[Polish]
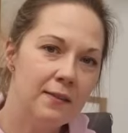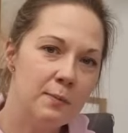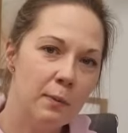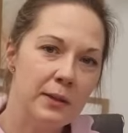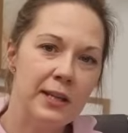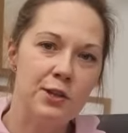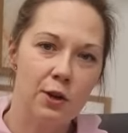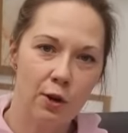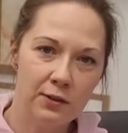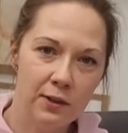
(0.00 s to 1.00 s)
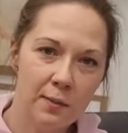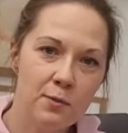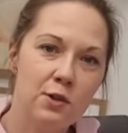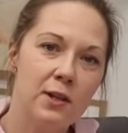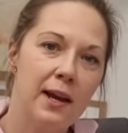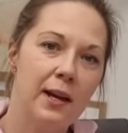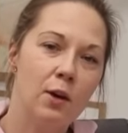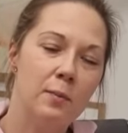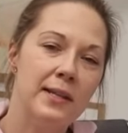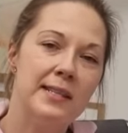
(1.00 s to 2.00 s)
Wspomina się o tym, że
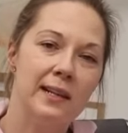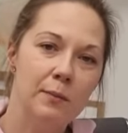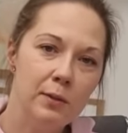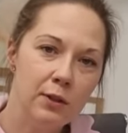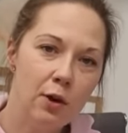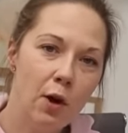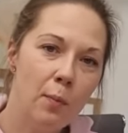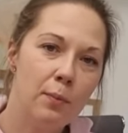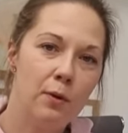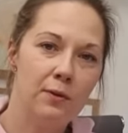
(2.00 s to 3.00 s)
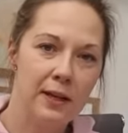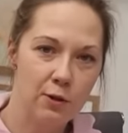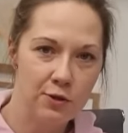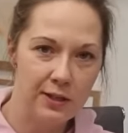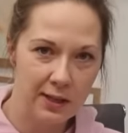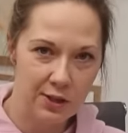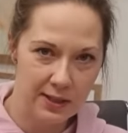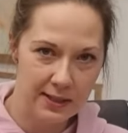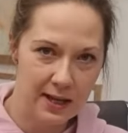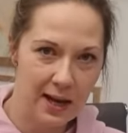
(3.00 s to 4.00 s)
kobiece libido po narodzinach
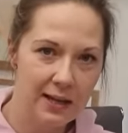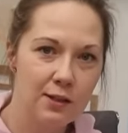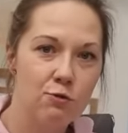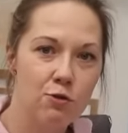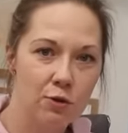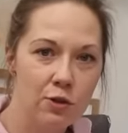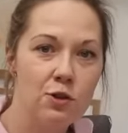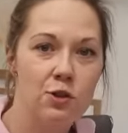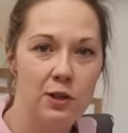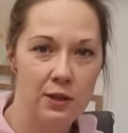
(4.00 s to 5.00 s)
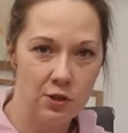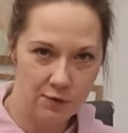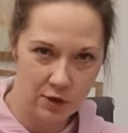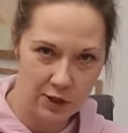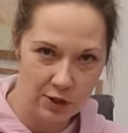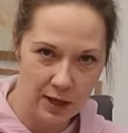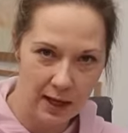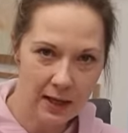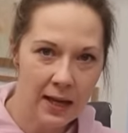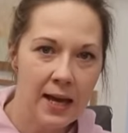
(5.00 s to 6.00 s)
dziecka jest dużo niższe niż
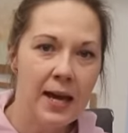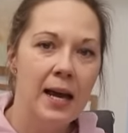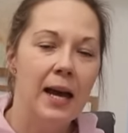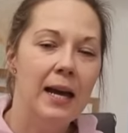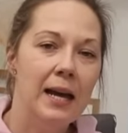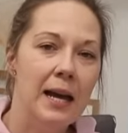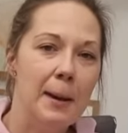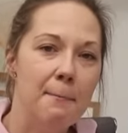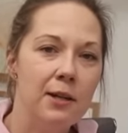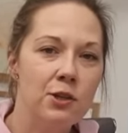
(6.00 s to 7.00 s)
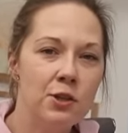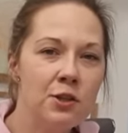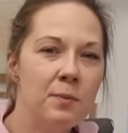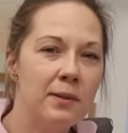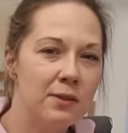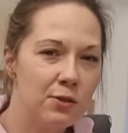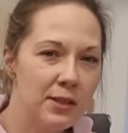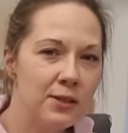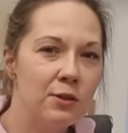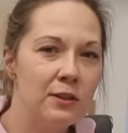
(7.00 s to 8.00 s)
wcześniej. E, mężczyźni bardzo
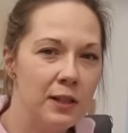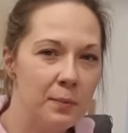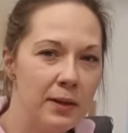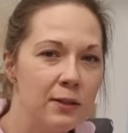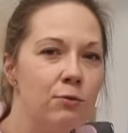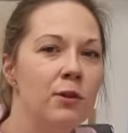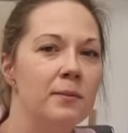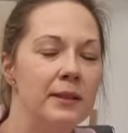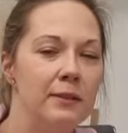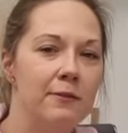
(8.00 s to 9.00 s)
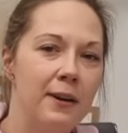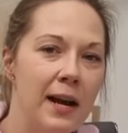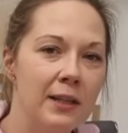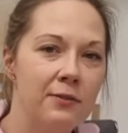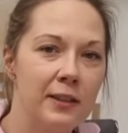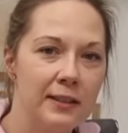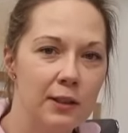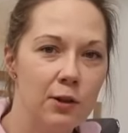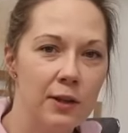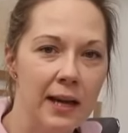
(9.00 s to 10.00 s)
często interpretują ten fakt w
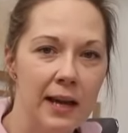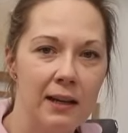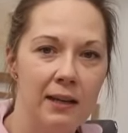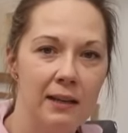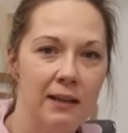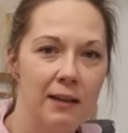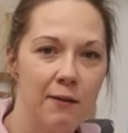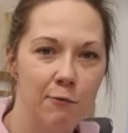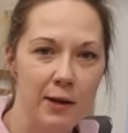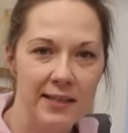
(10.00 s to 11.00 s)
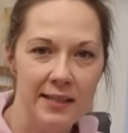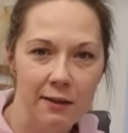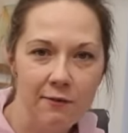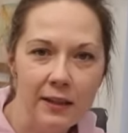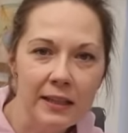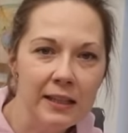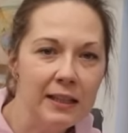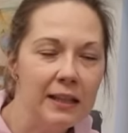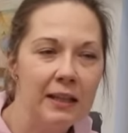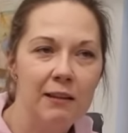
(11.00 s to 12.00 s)
kategoriach e, własnej
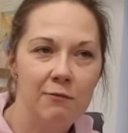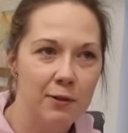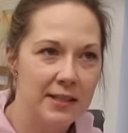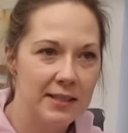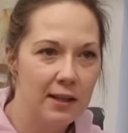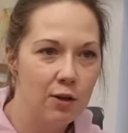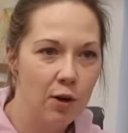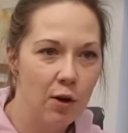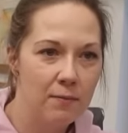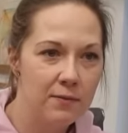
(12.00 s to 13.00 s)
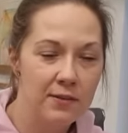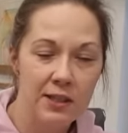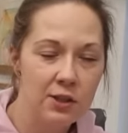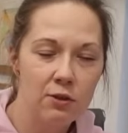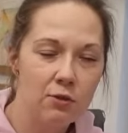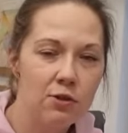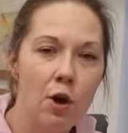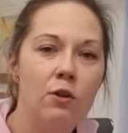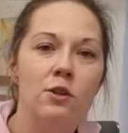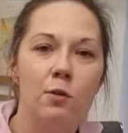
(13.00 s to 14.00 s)
winy, własnego, w sensie to,
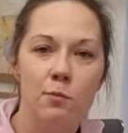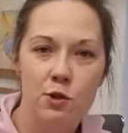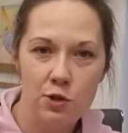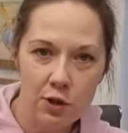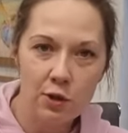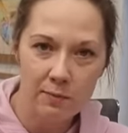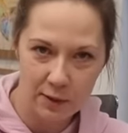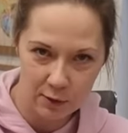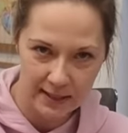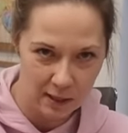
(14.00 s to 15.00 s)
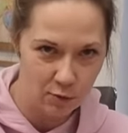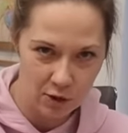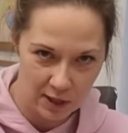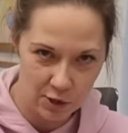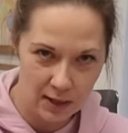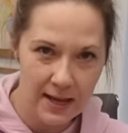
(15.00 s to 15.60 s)
że oni są przyczyną tego stanu rzeczy.